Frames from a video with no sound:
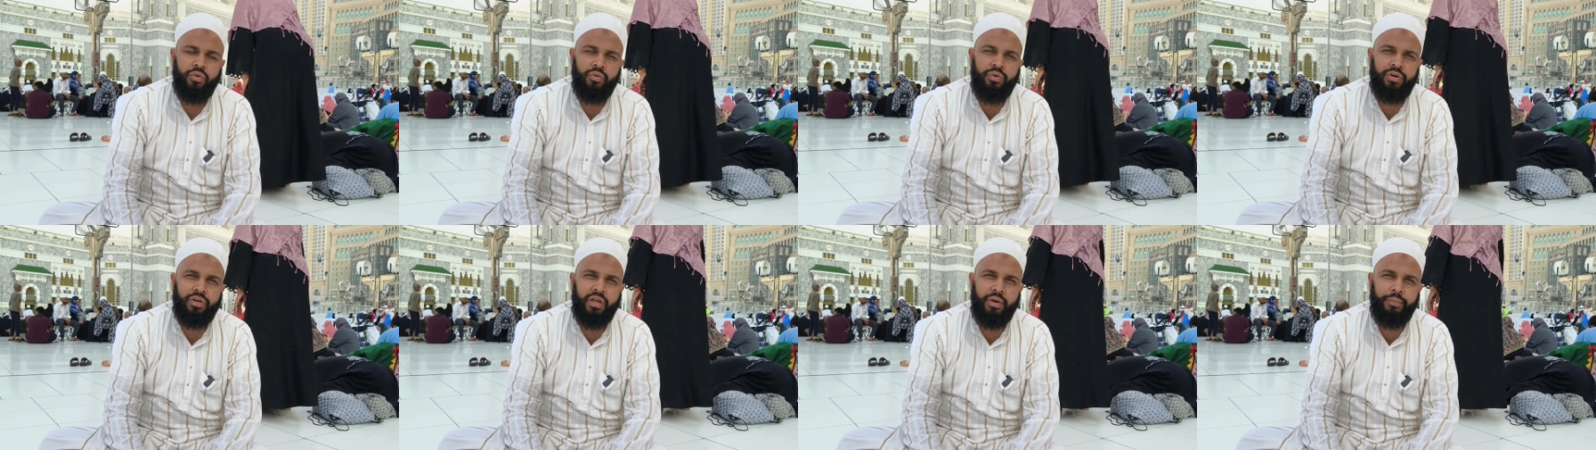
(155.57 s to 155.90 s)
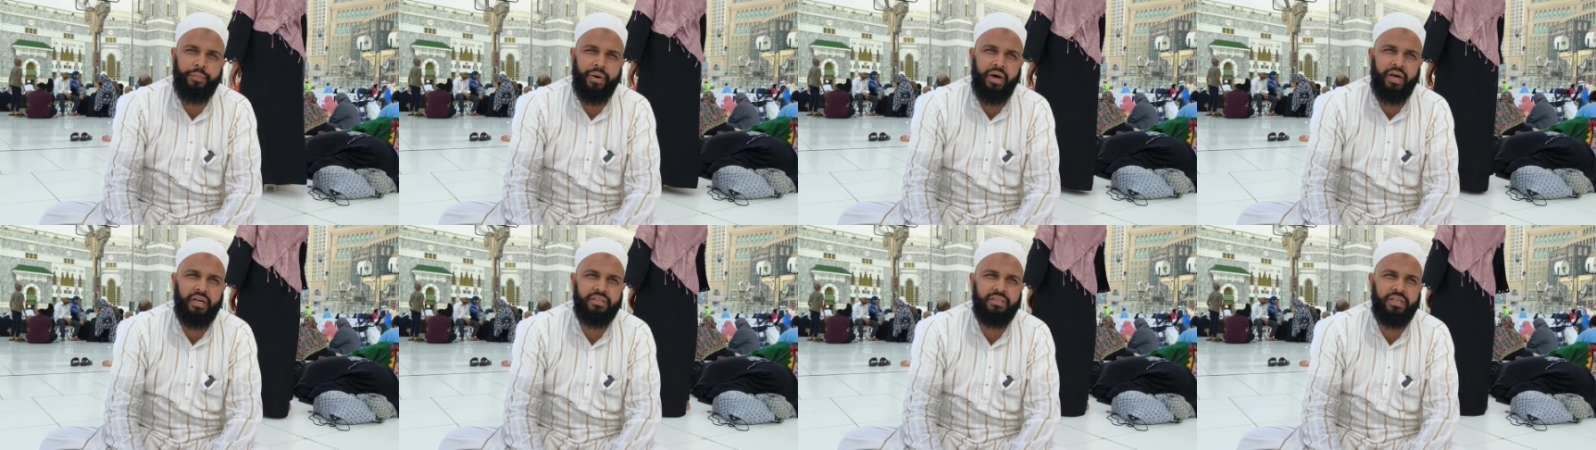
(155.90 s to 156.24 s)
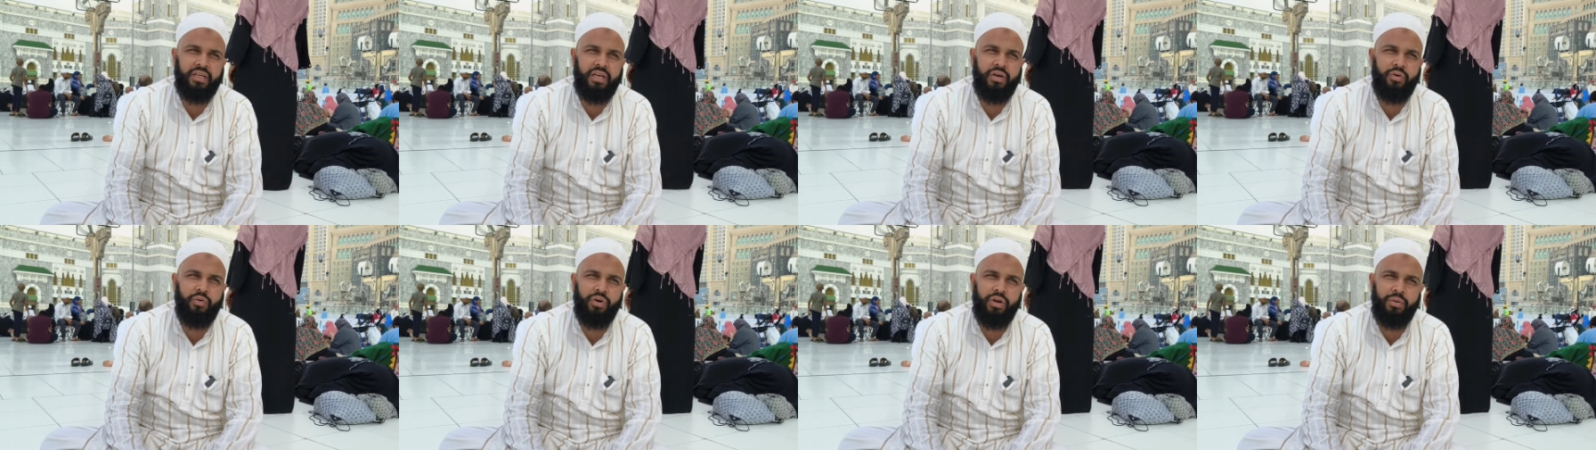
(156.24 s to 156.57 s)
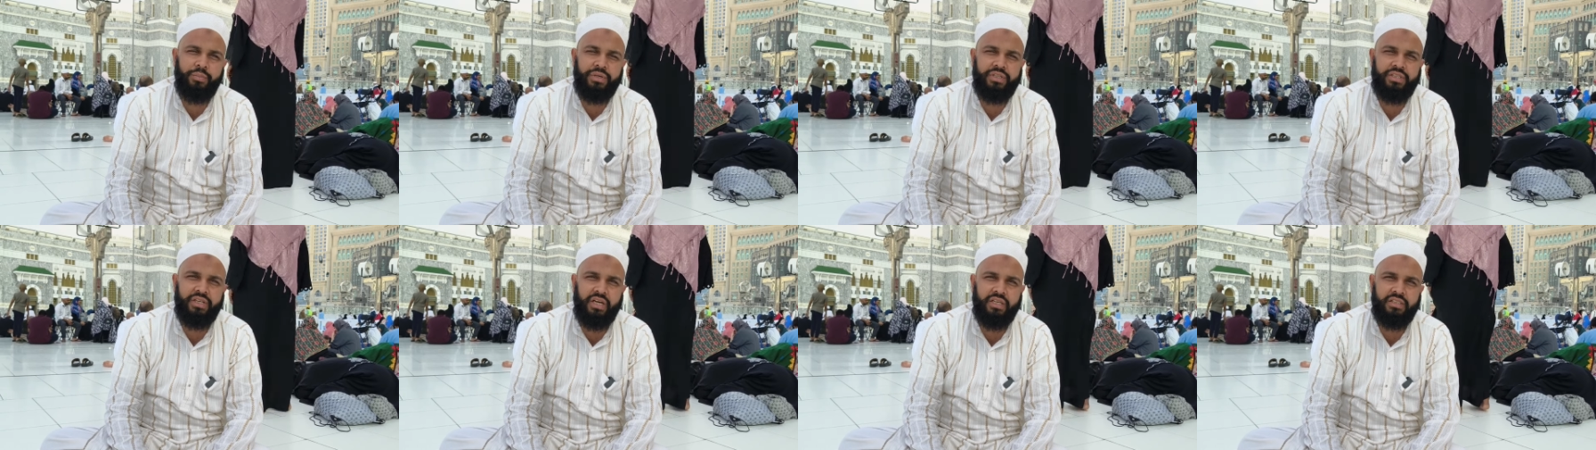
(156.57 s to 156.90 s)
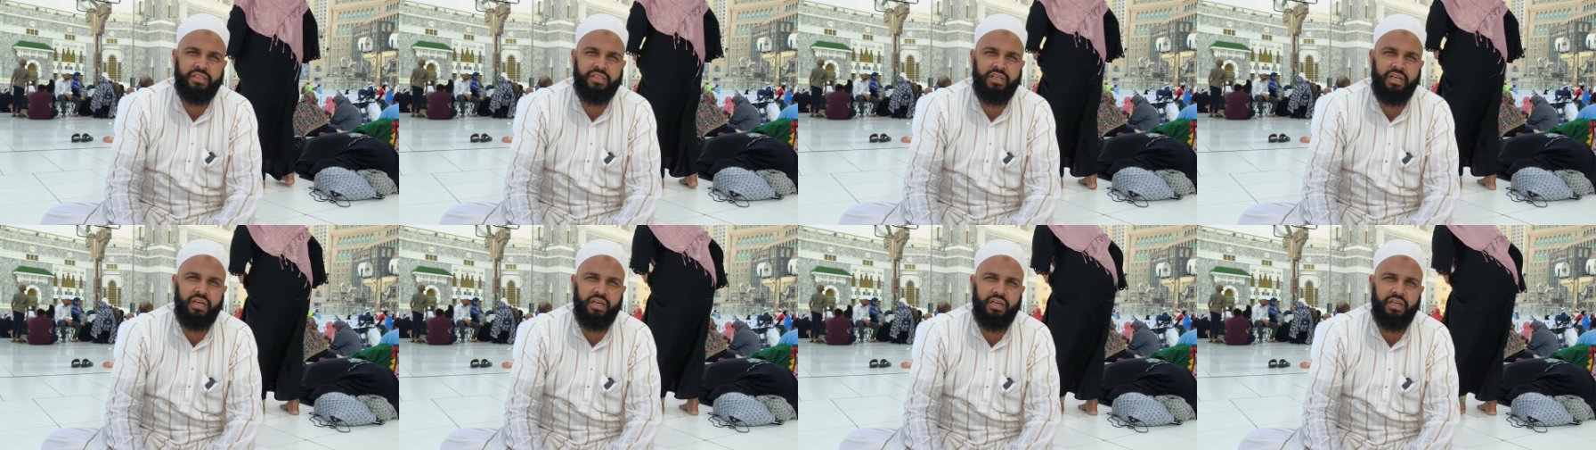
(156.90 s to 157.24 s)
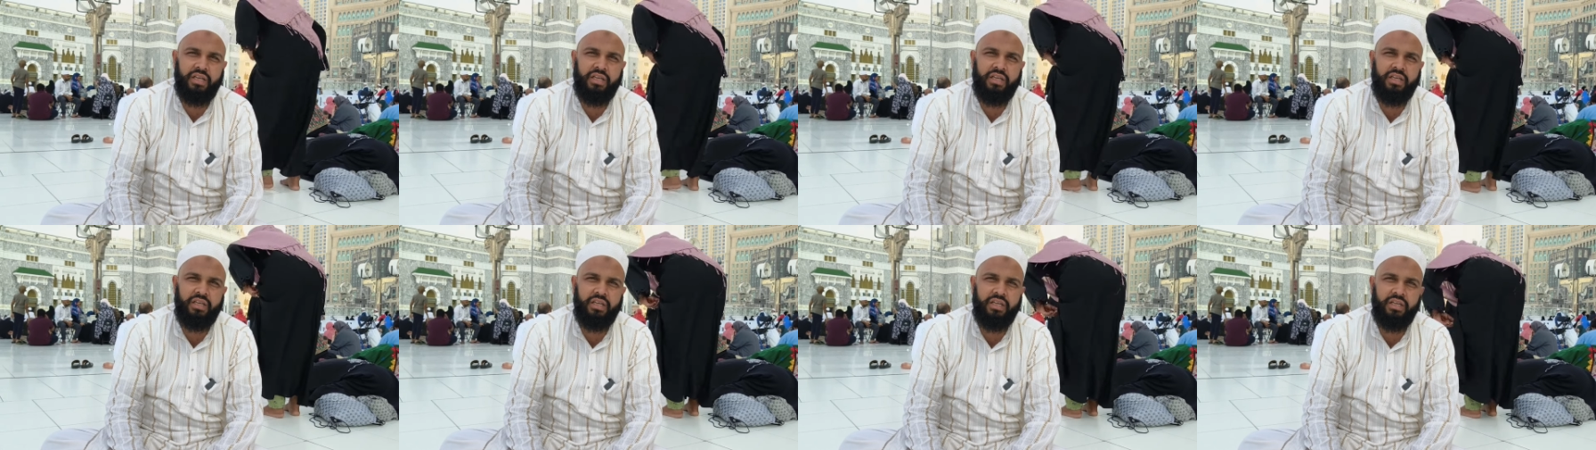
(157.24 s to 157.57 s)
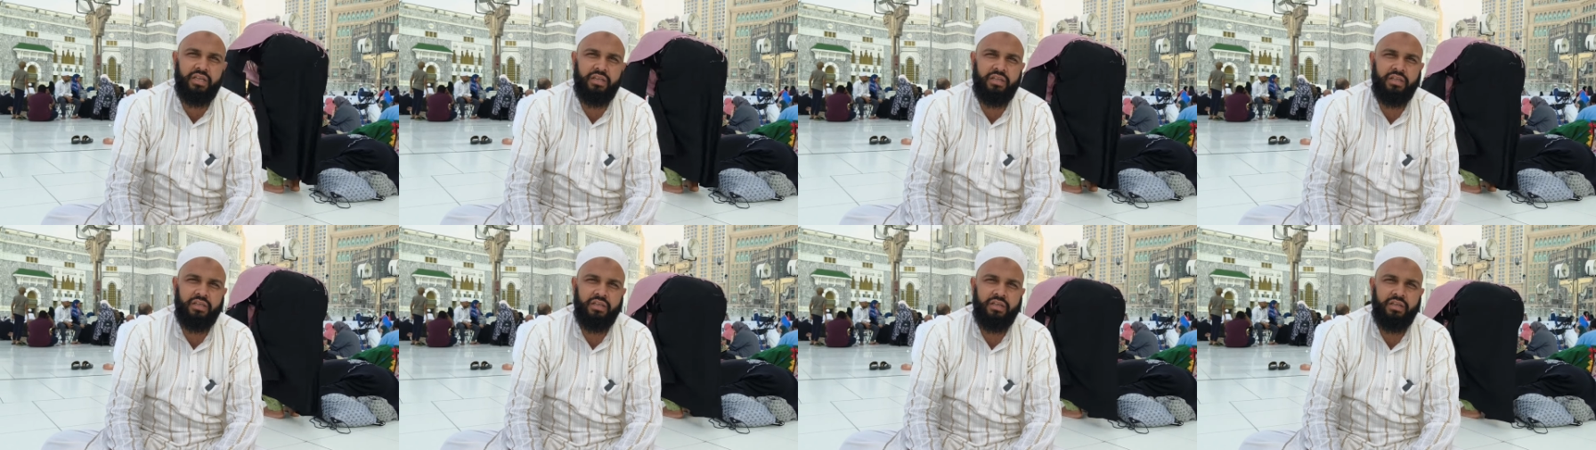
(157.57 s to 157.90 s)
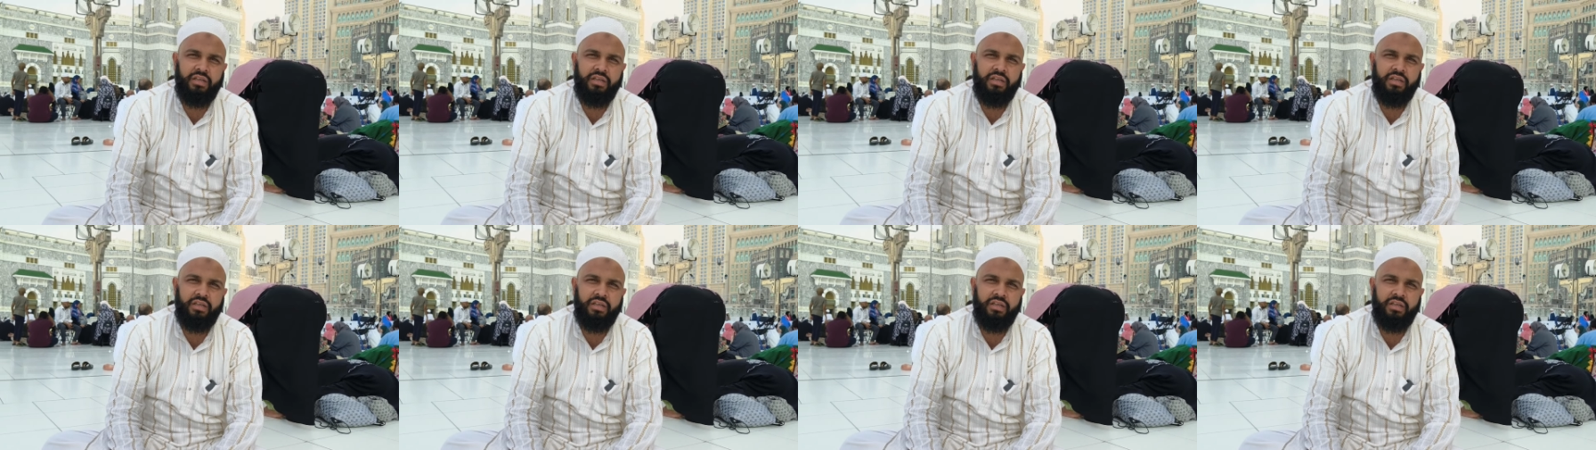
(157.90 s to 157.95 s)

उनके पास है और अभी जांच चल रही है